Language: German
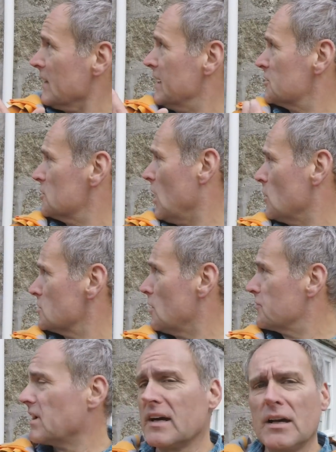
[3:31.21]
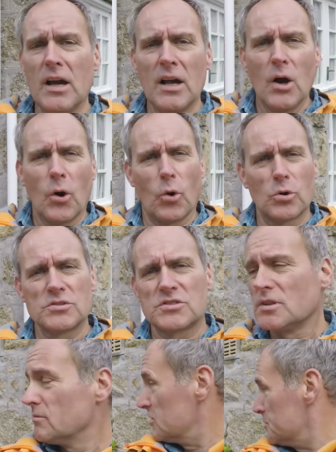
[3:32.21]
hier so einen Hausaufgang. Und
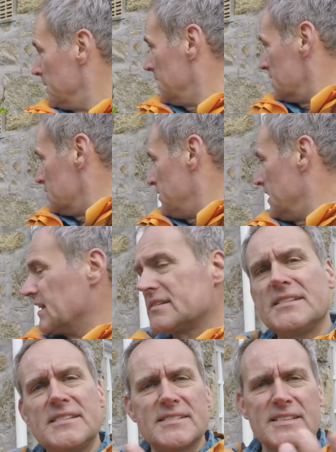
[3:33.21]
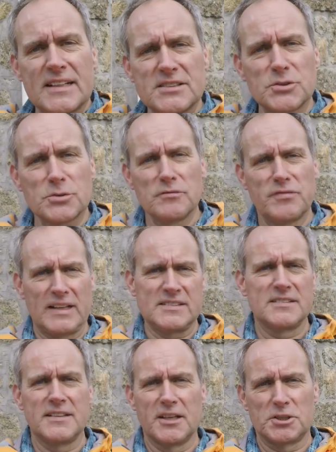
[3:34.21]
äh, was mir hier gefallen hat, sind diese ganzen grünen
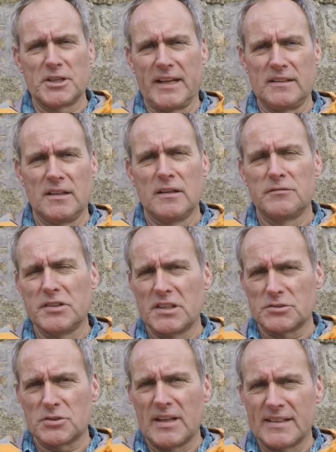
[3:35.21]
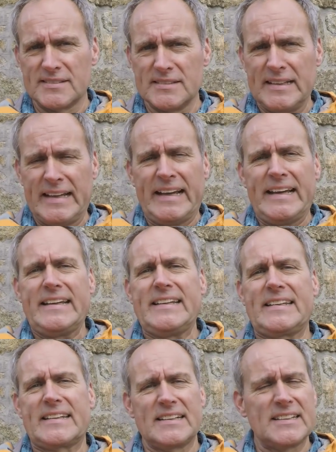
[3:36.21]
Pflanzen, die da stehen. Finde ich also klasse.
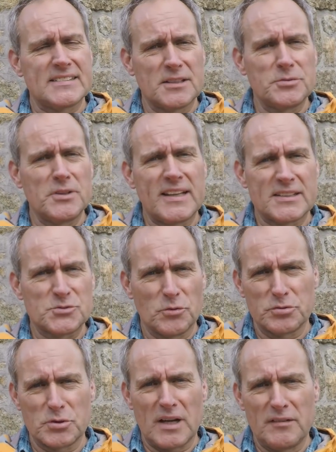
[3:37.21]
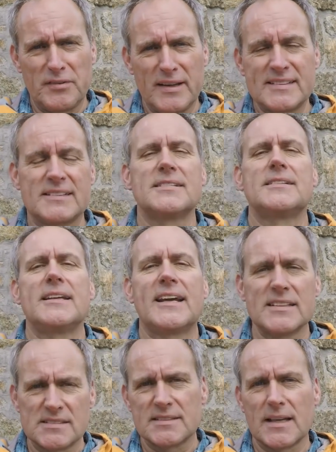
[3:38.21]
Ich kann das natürlich jetzt so fotografieren, dass ich die
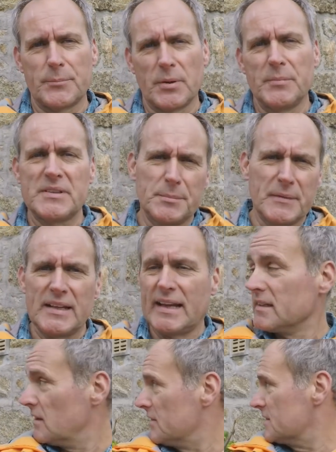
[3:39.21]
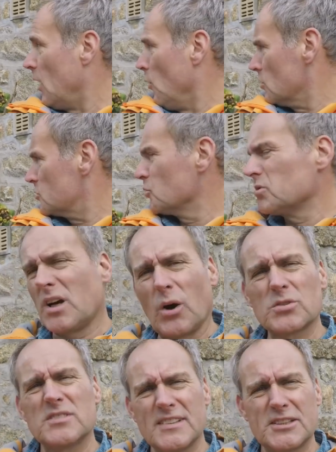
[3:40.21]
ganze Treppe mit dem Geländer, was auch
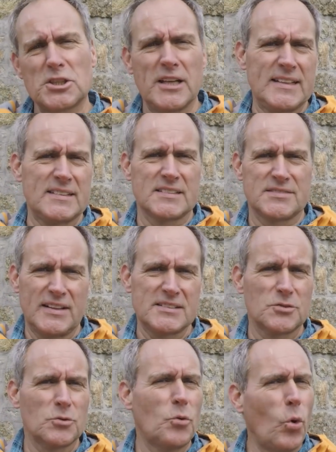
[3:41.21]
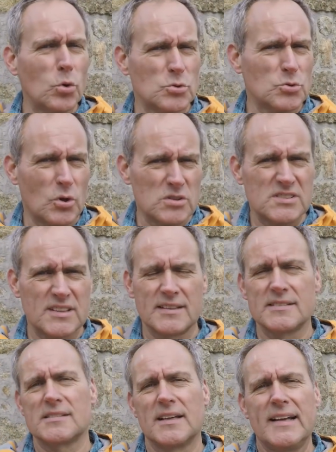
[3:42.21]
durchaus nicht schlecht ist, weil es so rot und rostig
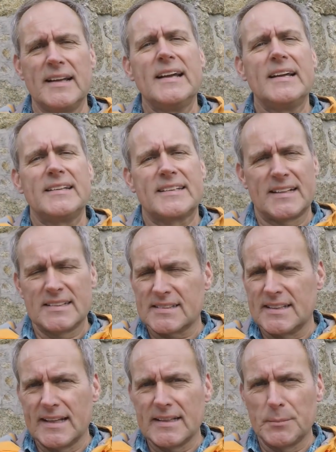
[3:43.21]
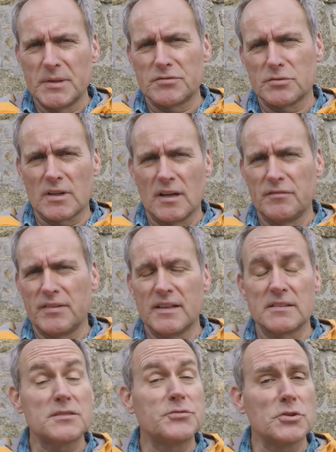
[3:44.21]
ist, ich kann das Geländer mit fotografieren.
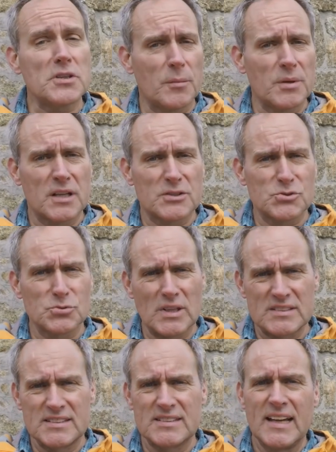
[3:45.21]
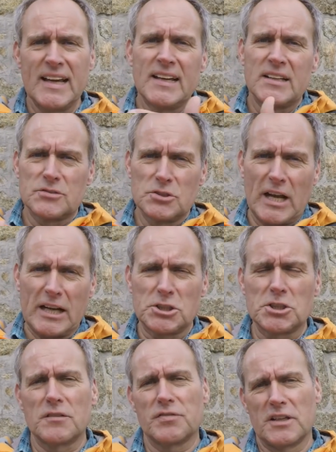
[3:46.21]
Das führt aber dazu, dass ich so einen
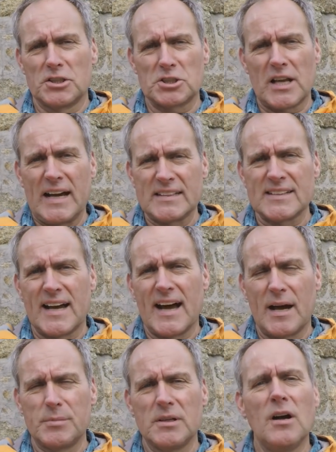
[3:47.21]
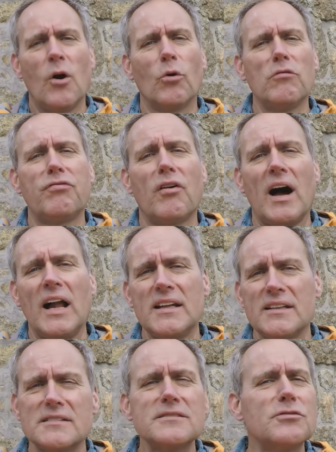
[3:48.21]
Anschnitt von der Straße habe und vor allem
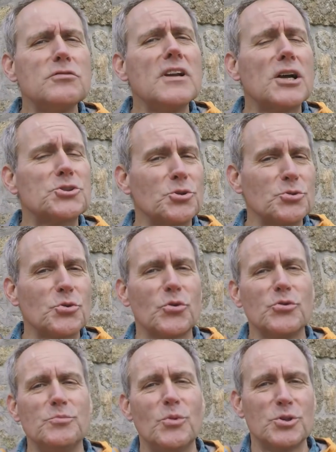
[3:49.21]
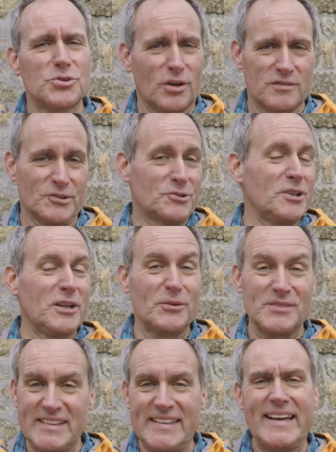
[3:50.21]
diese wunderschönen grünen Mülltonnen. Und genau
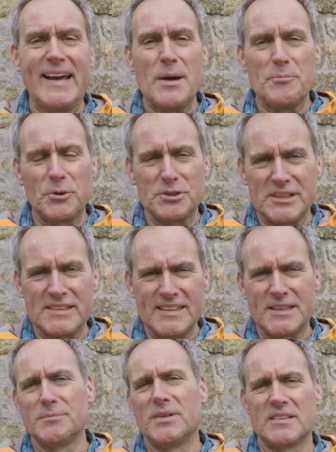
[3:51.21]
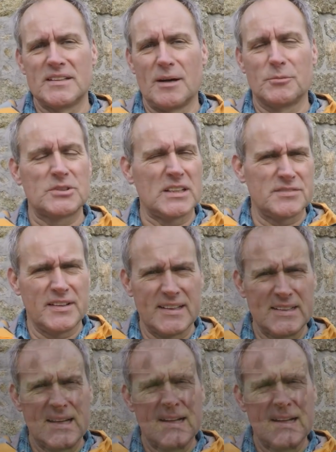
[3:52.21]
die möchte ich nicht im Bild haben. Und deswegen,